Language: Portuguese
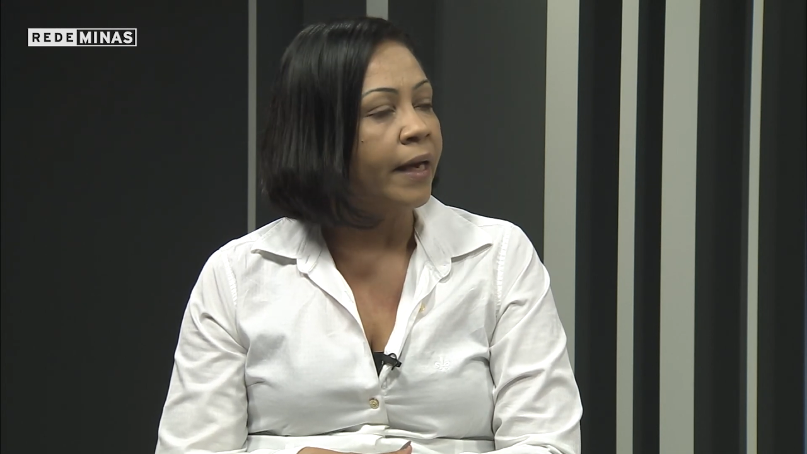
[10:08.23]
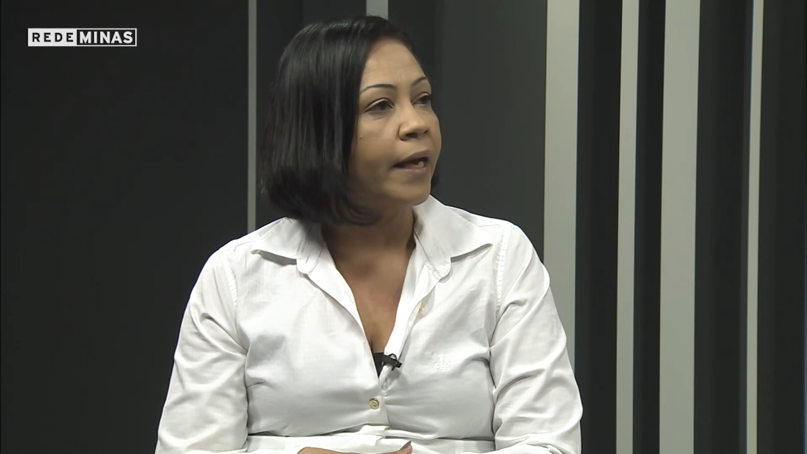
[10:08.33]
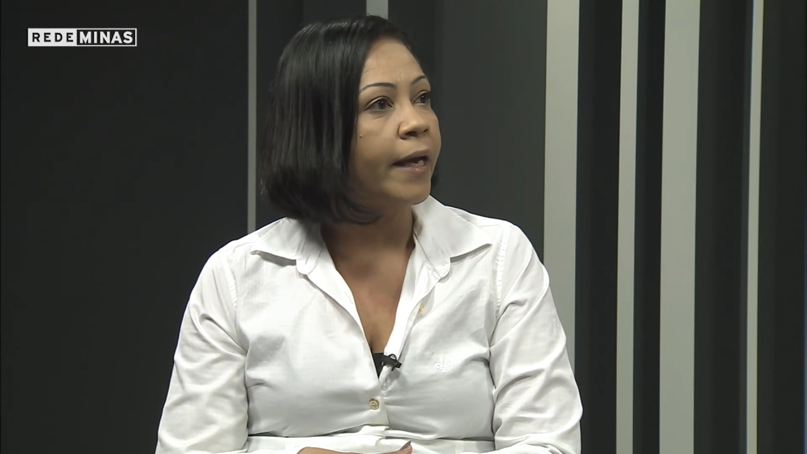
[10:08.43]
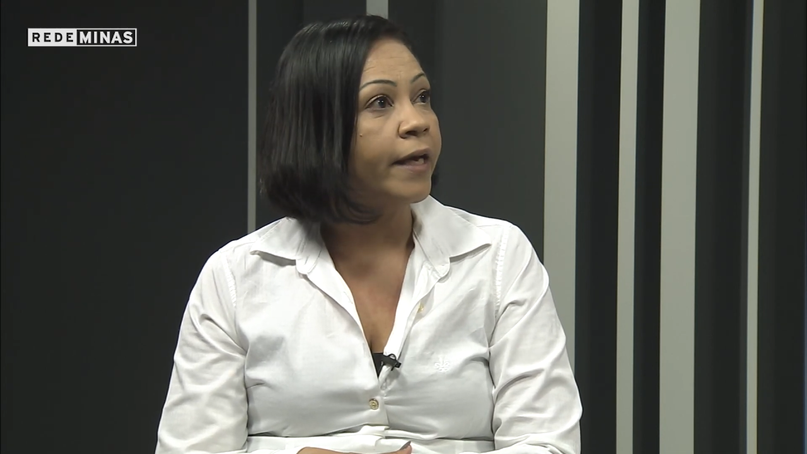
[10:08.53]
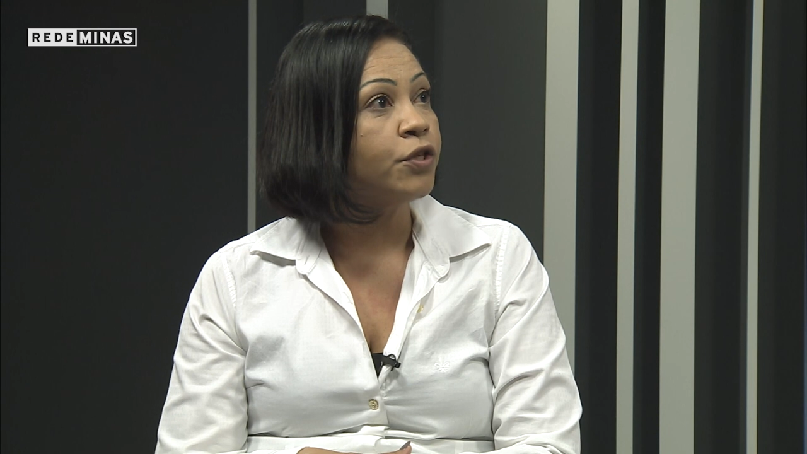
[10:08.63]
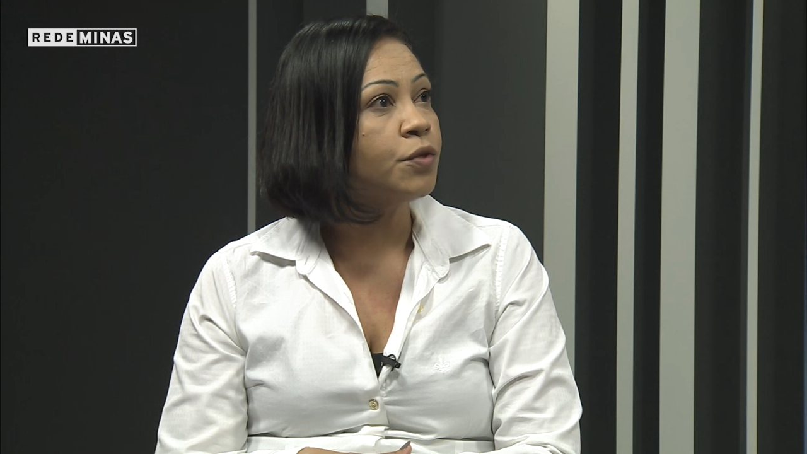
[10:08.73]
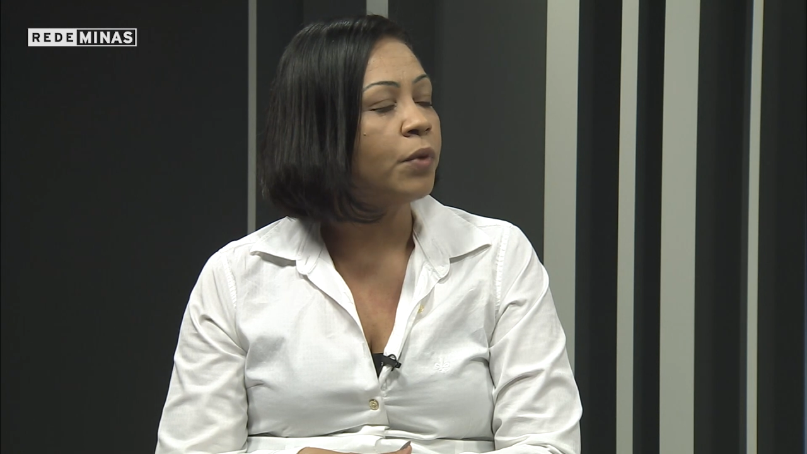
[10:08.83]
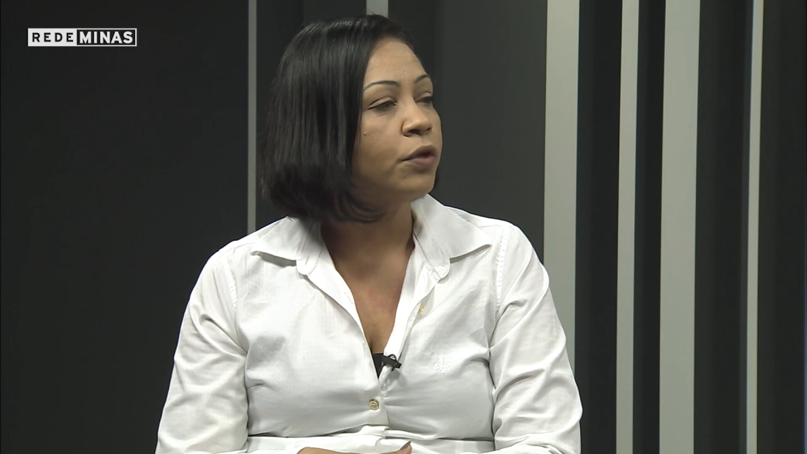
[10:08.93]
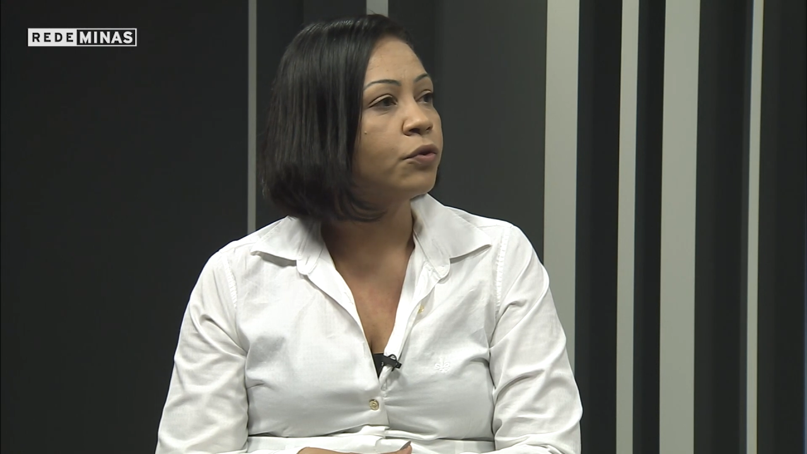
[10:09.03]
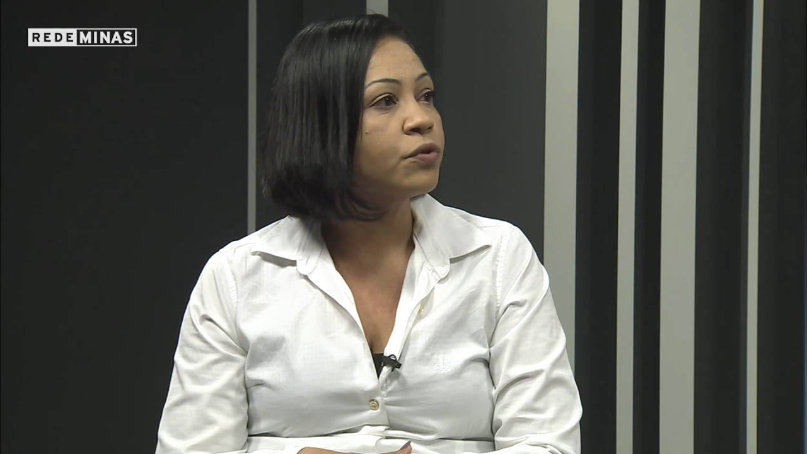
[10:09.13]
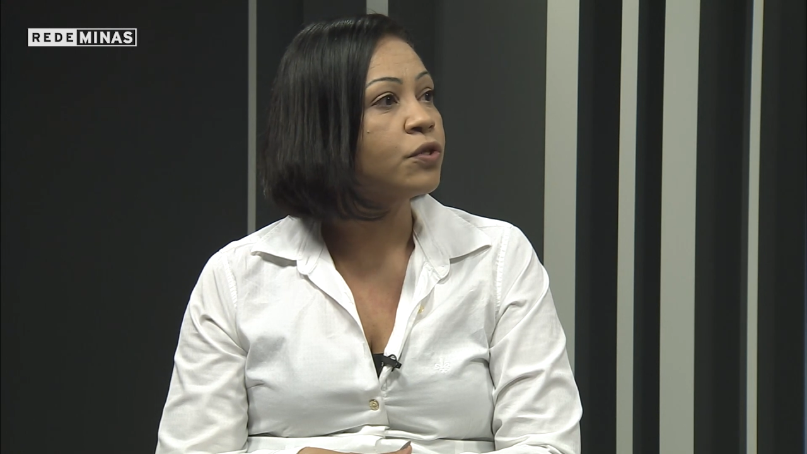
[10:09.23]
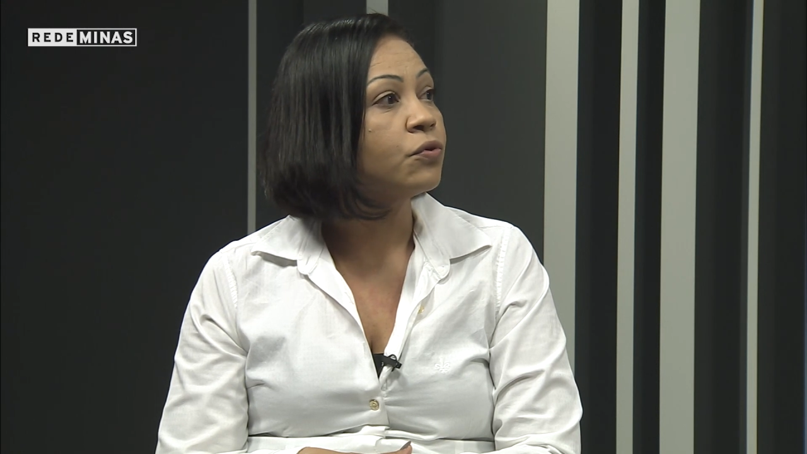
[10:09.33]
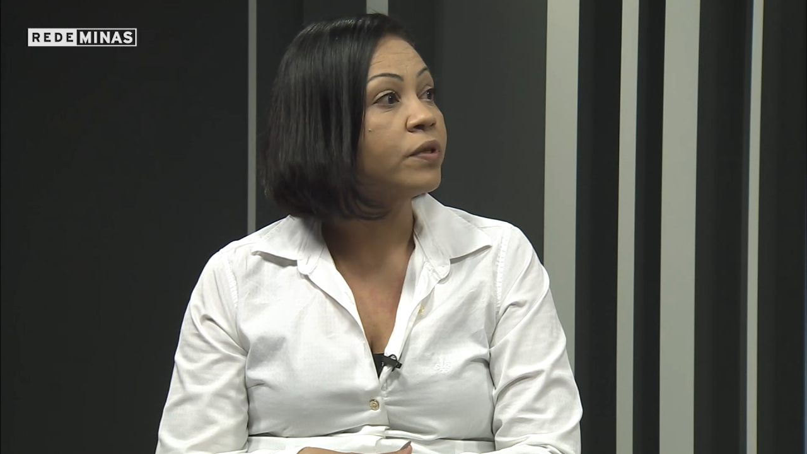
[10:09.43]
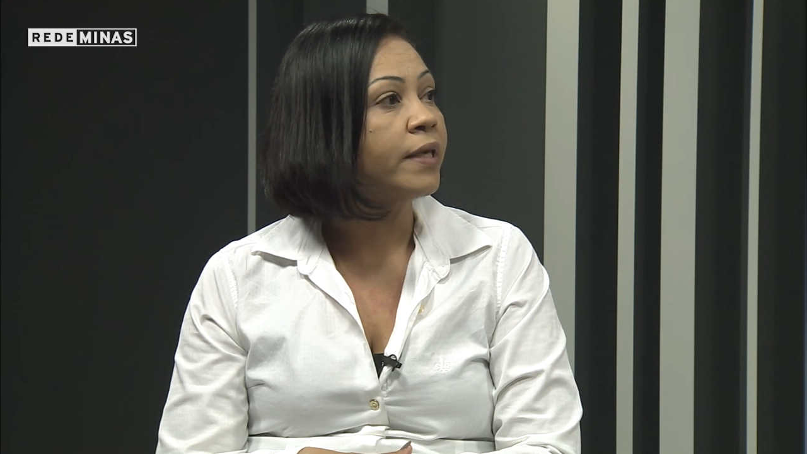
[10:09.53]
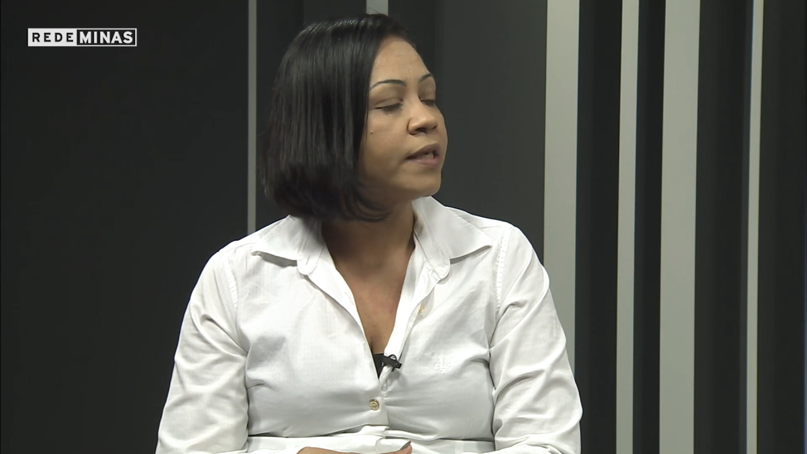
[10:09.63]
é, de modo que os
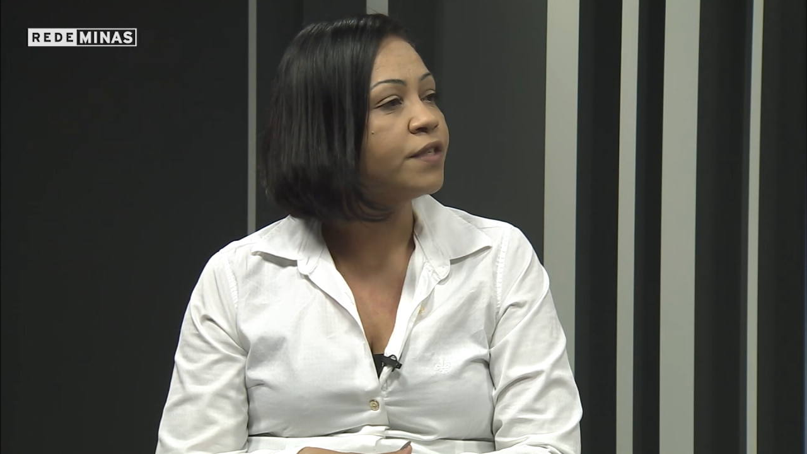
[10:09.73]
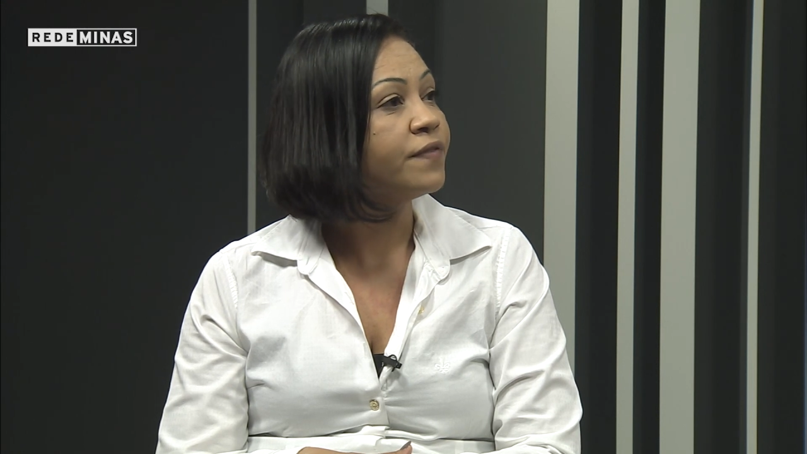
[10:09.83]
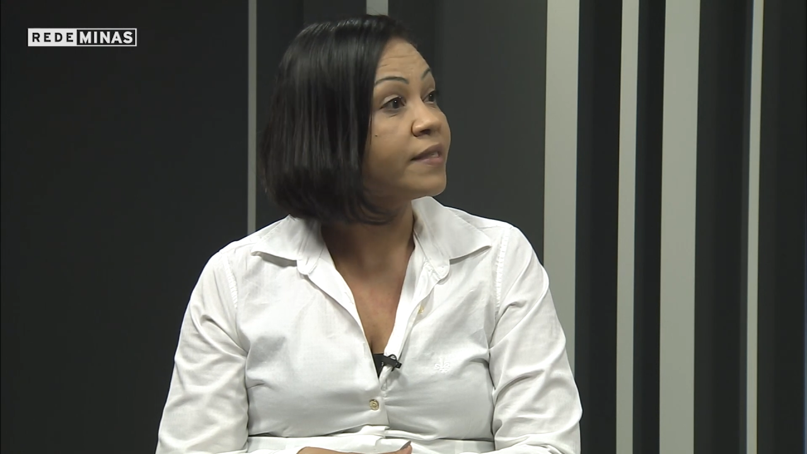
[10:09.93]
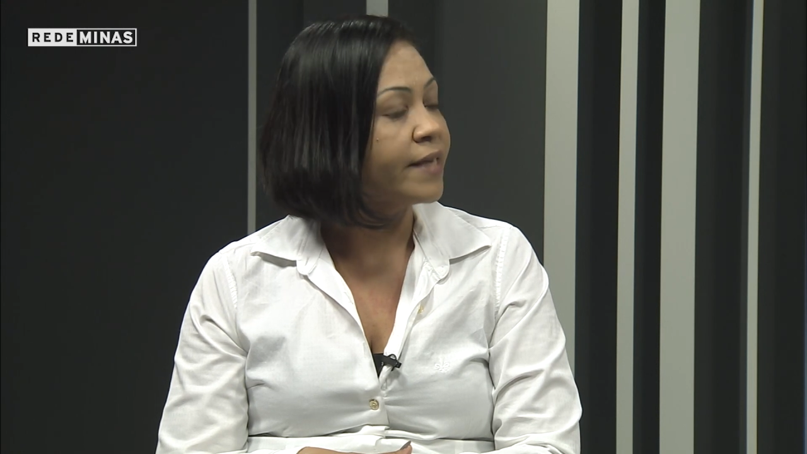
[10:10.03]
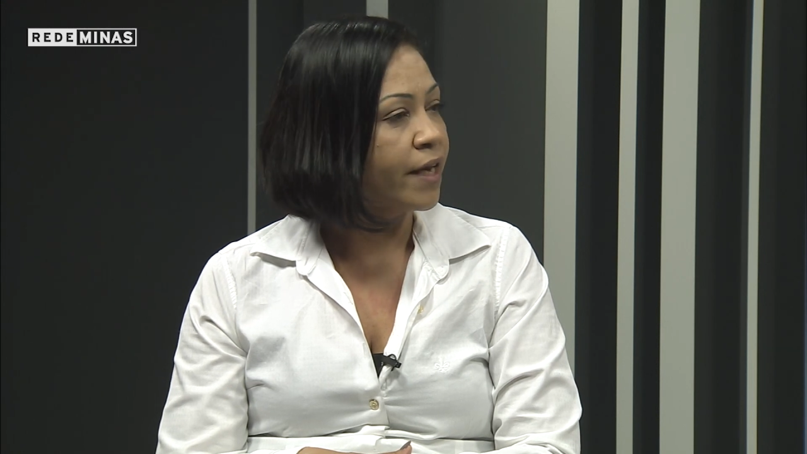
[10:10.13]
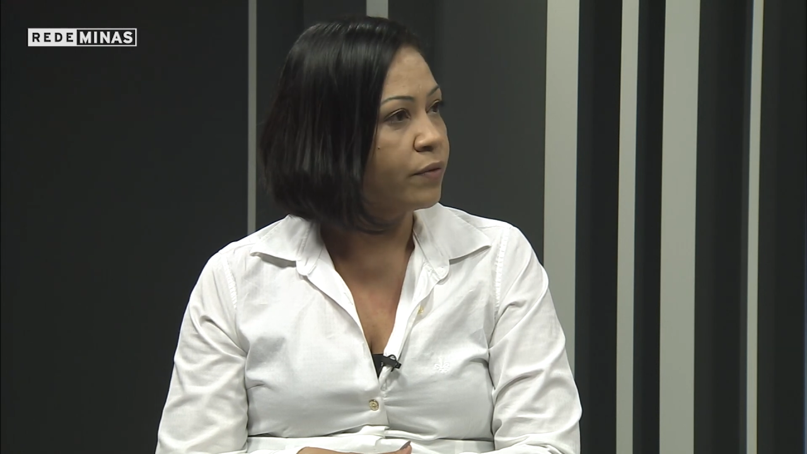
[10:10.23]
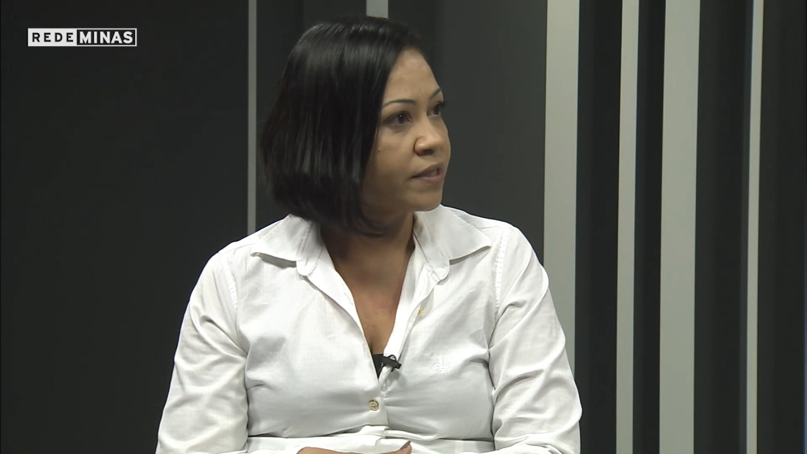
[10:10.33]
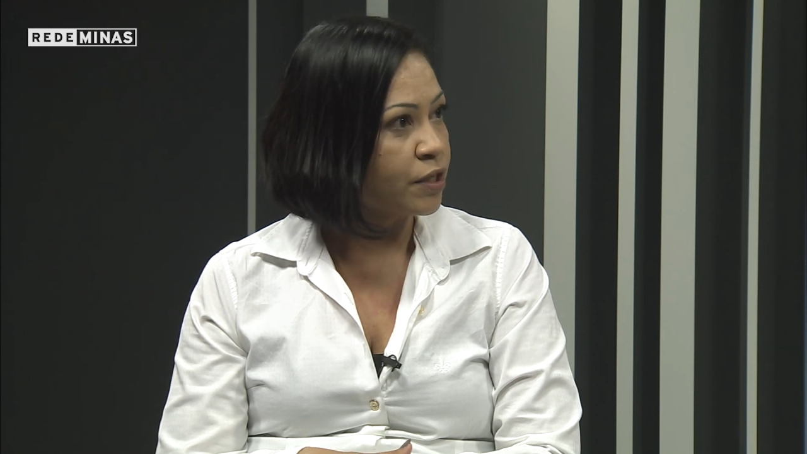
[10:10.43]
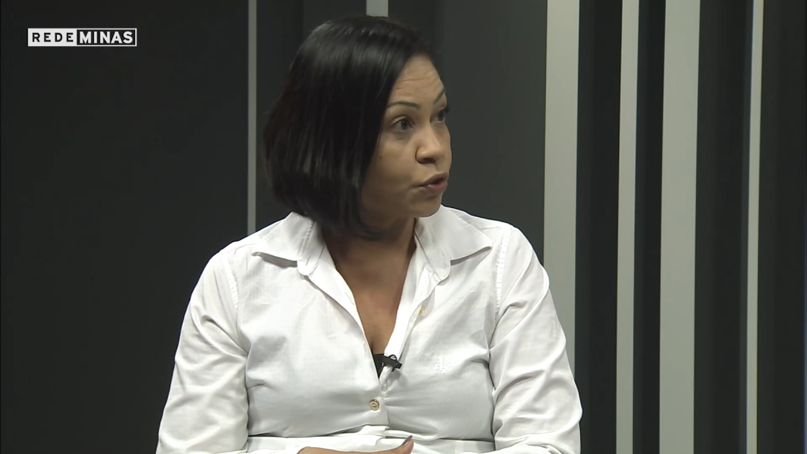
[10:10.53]
estudantes fizeram essa